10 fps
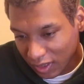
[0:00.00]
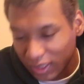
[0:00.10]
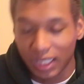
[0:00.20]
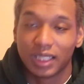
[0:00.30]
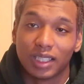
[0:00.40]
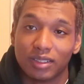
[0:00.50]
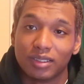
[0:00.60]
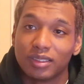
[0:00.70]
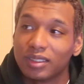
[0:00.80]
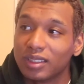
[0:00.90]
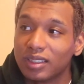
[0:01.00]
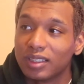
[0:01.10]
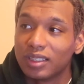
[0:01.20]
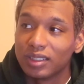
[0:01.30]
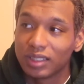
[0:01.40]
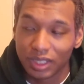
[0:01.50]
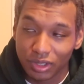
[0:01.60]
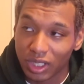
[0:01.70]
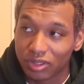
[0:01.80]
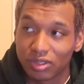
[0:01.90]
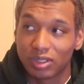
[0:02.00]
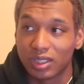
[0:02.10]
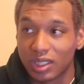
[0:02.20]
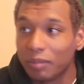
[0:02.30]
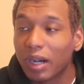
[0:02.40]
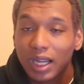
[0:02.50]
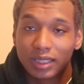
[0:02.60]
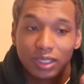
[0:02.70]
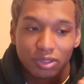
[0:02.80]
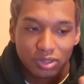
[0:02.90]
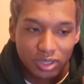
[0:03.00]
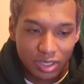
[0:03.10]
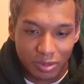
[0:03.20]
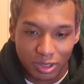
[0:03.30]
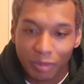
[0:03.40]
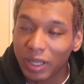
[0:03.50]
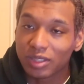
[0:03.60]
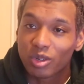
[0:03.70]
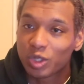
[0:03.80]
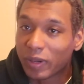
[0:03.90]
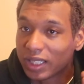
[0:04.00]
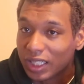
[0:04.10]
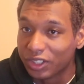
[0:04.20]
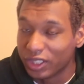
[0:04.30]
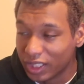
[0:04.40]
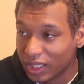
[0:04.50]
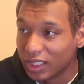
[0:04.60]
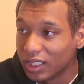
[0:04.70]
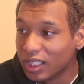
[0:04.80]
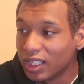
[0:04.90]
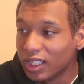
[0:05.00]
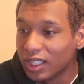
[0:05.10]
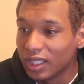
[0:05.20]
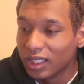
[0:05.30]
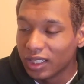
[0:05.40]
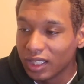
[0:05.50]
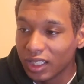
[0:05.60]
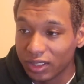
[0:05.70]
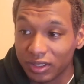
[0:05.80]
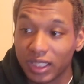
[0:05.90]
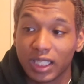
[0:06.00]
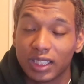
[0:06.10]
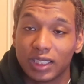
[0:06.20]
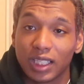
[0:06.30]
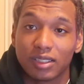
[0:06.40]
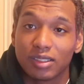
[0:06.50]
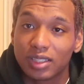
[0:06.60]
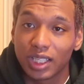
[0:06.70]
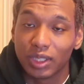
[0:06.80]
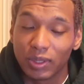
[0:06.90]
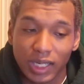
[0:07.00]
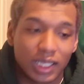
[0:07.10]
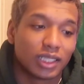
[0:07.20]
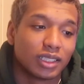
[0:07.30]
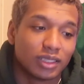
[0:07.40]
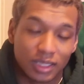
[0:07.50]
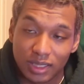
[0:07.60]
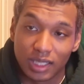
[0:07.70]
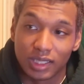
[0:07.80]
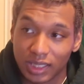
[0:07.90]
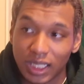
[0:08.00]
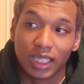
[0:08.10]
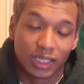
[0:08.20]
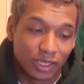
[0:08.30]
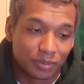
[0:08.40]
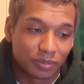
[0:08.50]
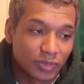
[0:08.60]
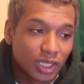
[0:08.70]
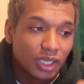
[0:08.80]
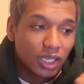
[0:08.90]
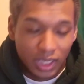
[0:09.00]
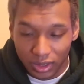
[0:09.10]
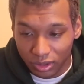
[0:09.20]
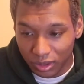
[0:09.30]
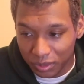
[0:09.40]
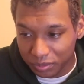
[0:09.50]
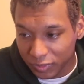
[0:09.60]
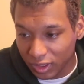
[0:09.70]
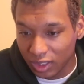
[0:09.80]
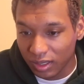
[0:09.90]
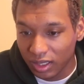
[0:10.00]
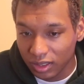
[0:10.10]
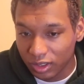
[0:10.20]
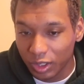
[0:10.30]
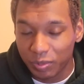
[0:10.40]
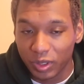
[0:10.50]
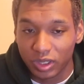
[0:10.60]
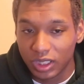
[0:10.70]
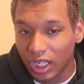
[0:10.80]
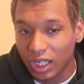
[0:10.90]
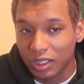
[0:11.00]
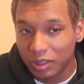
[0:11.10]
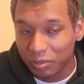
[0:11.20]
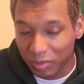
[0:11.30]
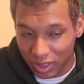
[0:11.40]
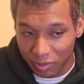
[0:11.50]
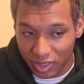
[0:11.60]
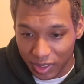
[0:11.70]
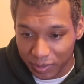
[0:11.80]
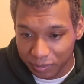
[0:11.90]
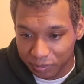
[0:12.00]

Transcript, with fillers: いかれてるっていうようなシューズですね、まあ、簡単に特徴を説明するとまずコスパが何よりいい、えっ、ー、と、値段に対する性能が全然いかれてるえっ、ー、と2つ目グリップ力がめちゃめちゃいい